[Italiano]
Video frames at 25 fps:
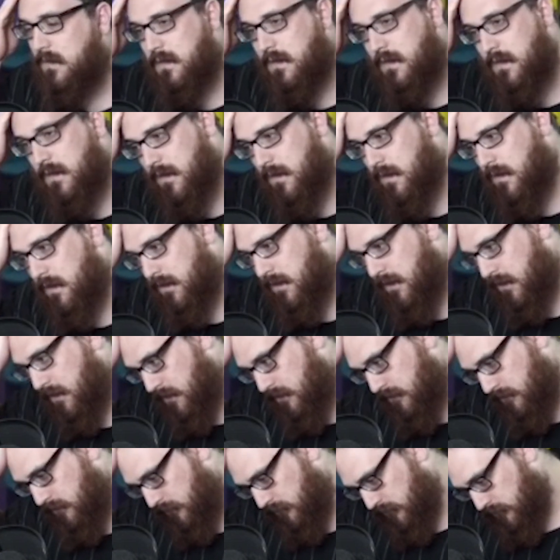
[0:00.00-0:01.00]

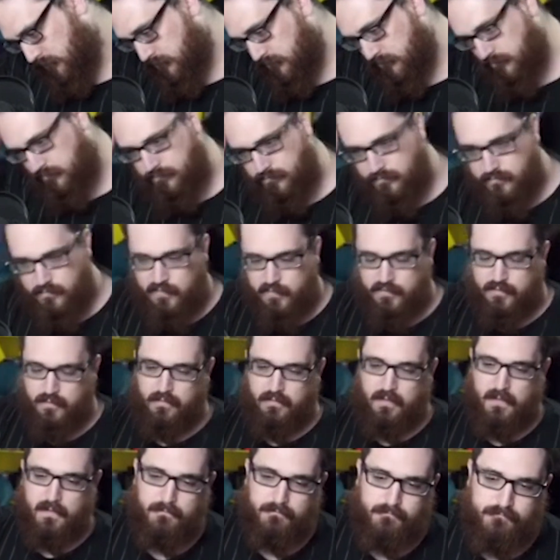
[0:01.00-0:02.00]
Ehm, tutto
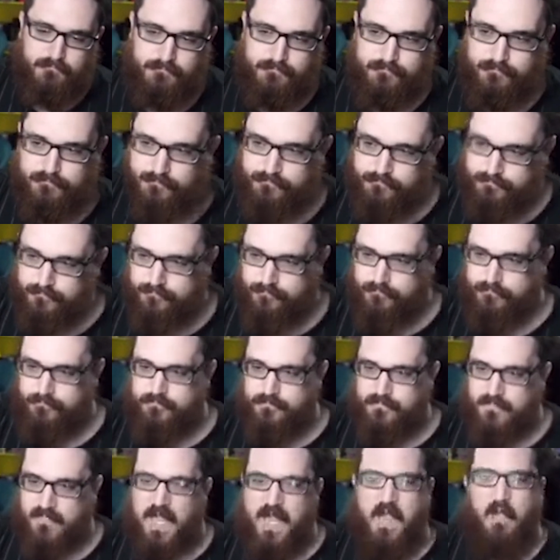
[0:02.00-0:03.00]
qua.
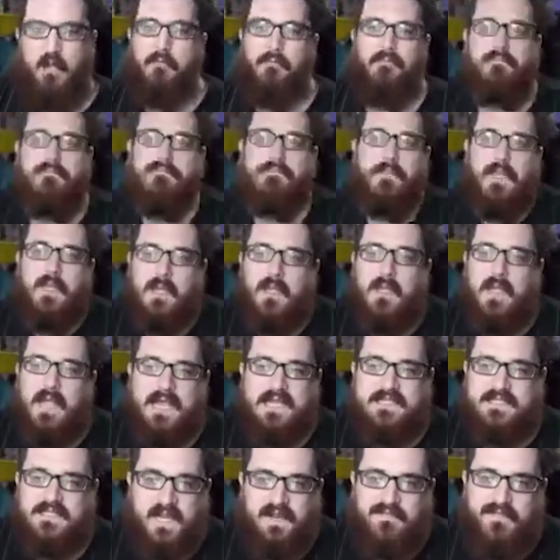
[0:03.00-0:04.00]
Un,
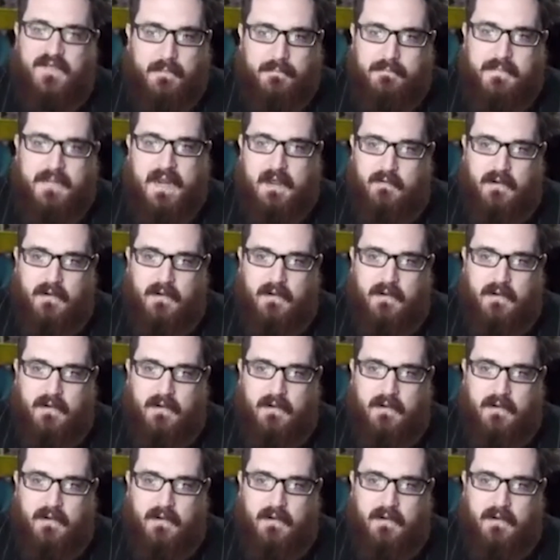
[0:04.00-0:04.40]
essere femmina